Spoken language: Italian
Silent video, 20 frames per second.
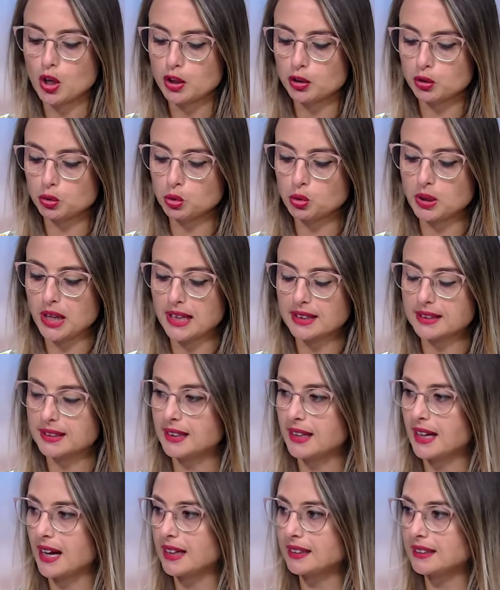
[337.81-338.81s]

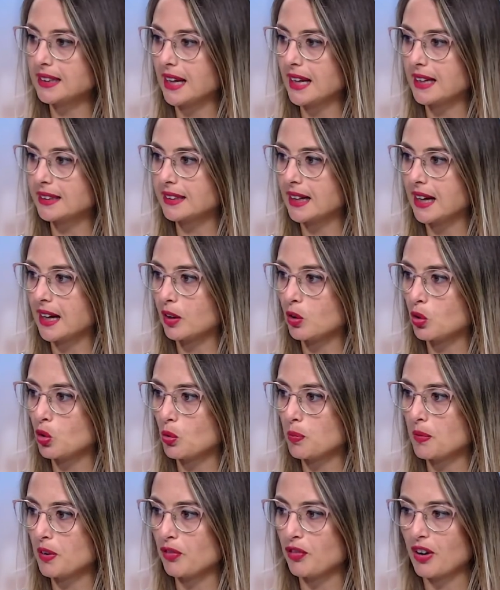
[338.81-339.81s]
studente-atleta
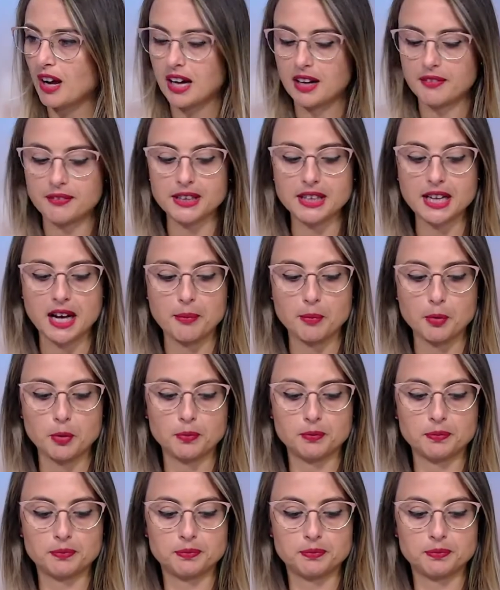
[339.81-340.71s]
come fare. Vediamo.